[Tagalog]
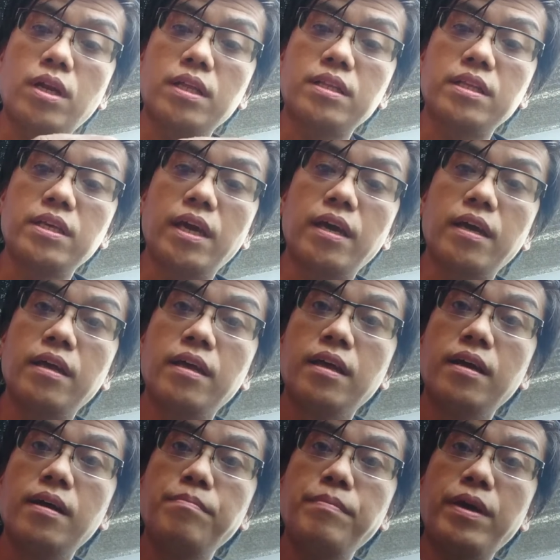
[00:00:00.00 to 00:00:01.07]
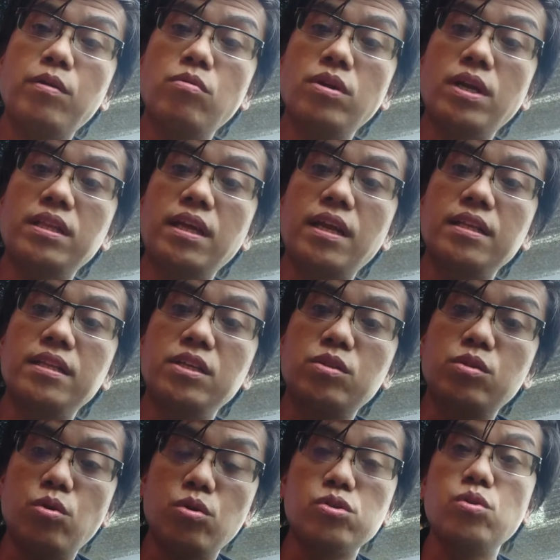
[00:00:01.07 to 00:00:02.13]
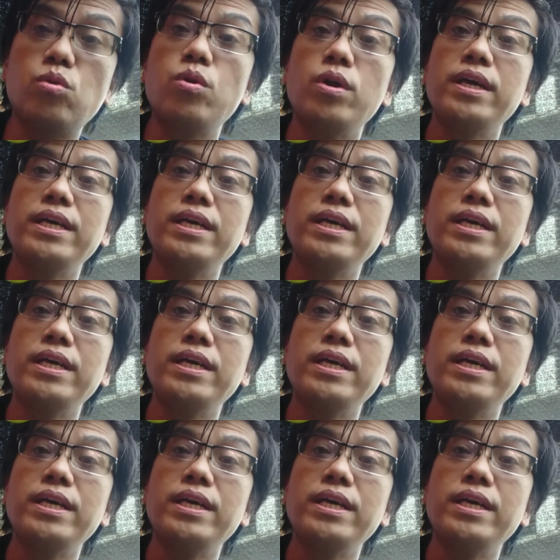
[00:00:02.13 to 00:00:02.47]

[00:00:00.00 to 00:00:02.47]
rot niya merong natira dito. So,